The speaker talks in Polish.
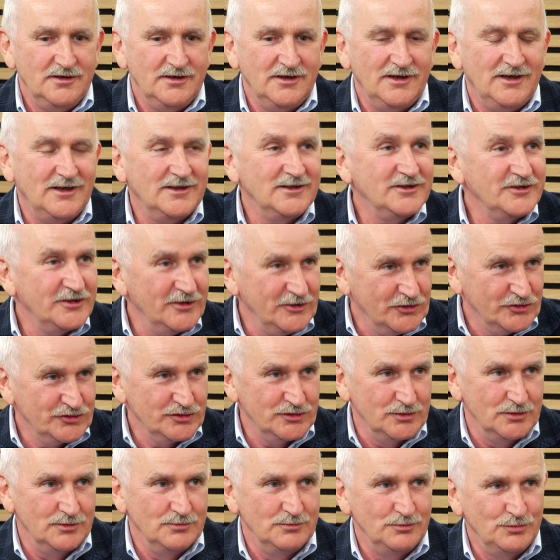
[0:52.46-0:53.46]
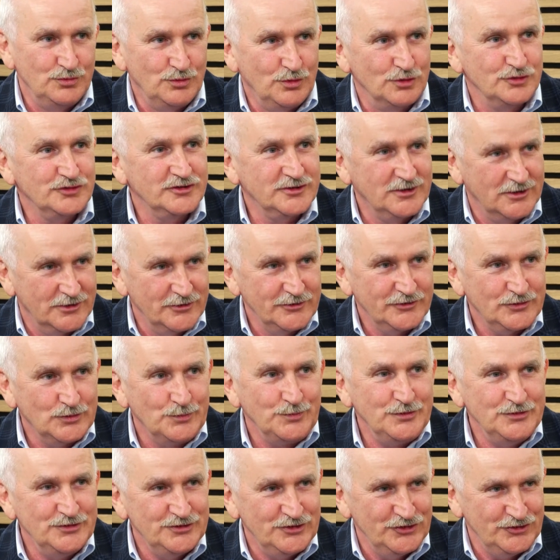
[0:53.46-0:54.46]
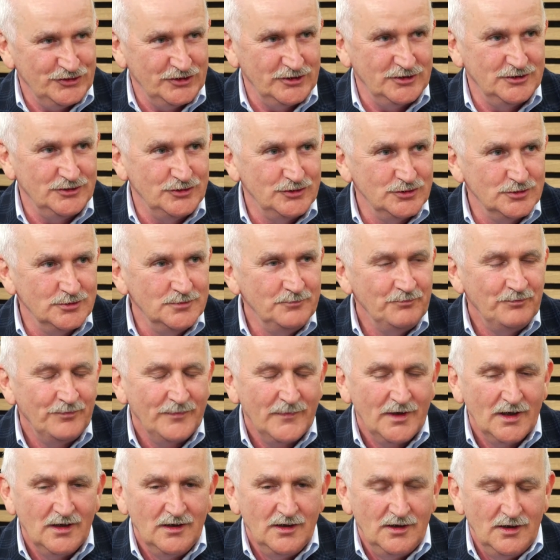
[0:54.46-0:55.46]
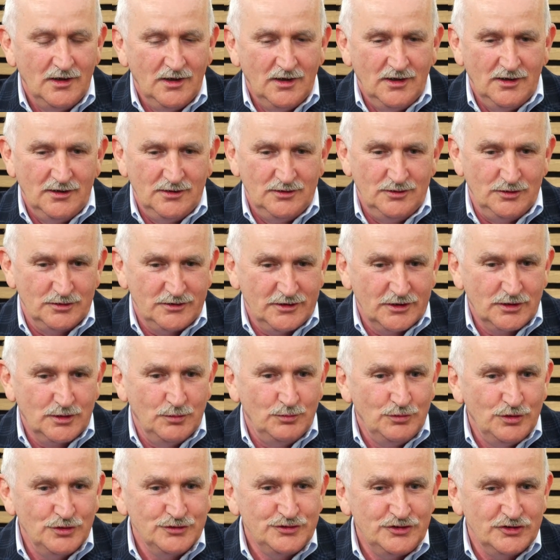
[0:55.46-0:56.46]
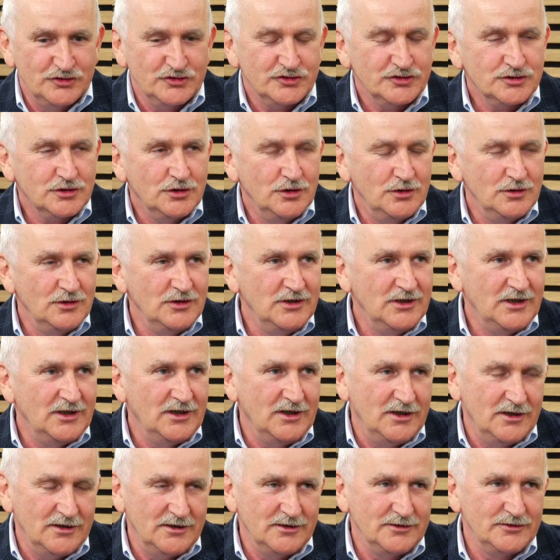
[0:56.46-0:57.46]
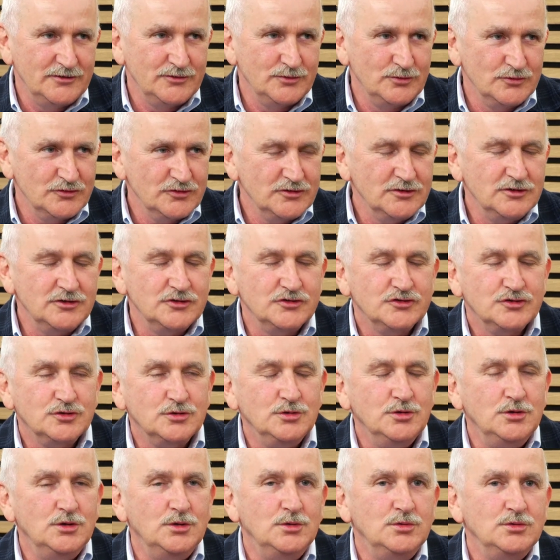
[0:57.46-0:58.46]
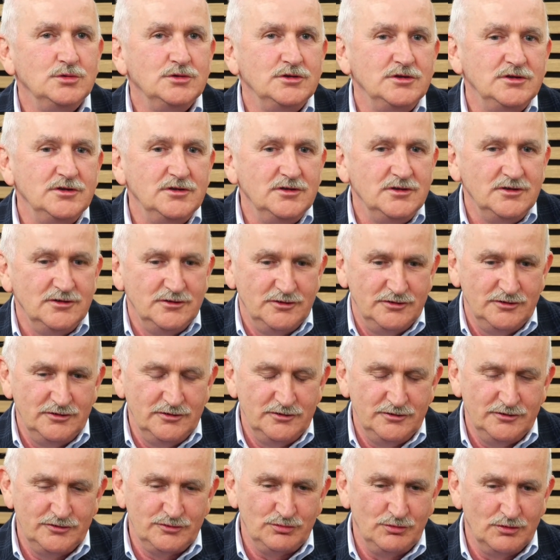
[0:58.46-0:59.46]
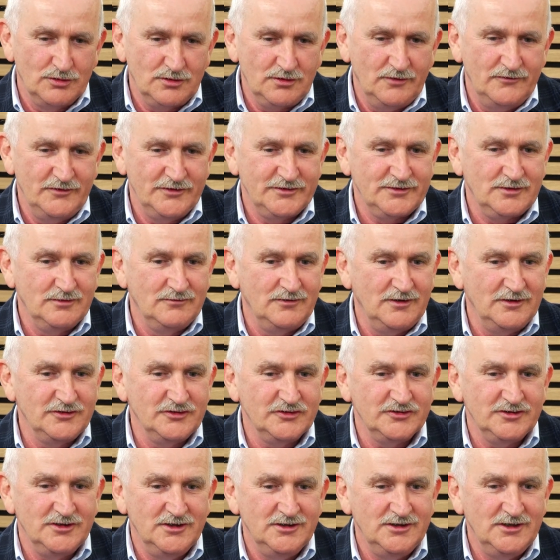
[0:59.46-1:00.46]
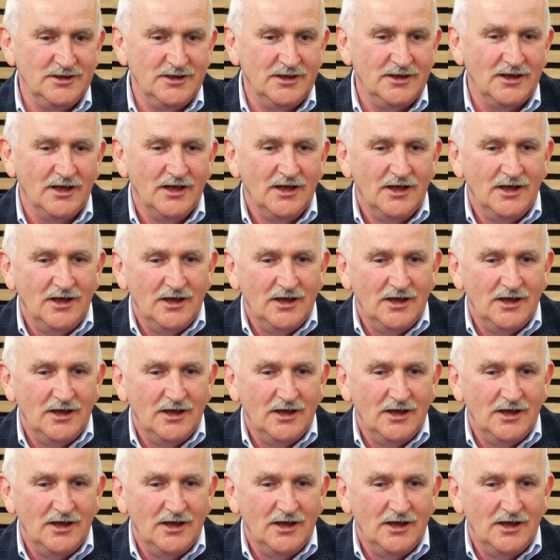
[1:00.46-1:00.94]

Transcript: harcerzy było 450. Do tego młodzież szkolna z różnych szkół i członkowie stowarzyszenia,